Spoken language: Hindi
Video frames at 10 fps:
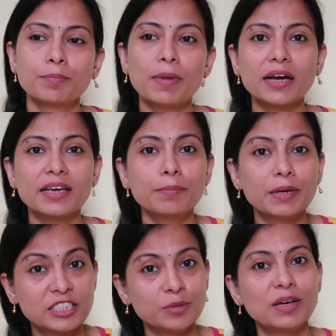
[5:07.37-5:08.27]
बाकी
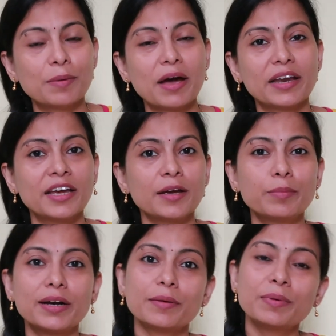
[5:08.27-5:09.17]
बच्चे भी हमारे
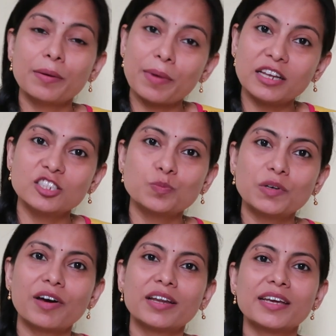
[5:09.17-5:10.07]
हैं बड़े भी हमारी
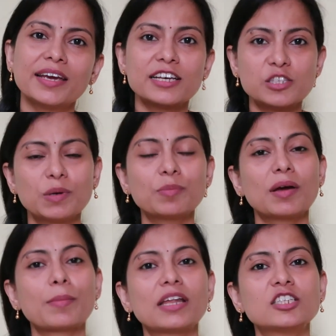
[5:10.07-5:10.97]
जिम्मेवारी हैं हस्बैंड भी
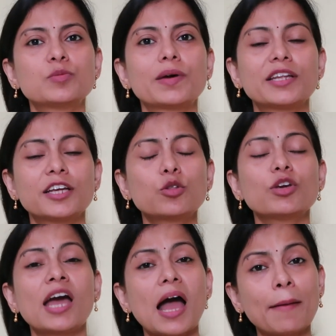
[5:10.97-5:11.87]
हमारी जिम्मेवारी हैं तो ये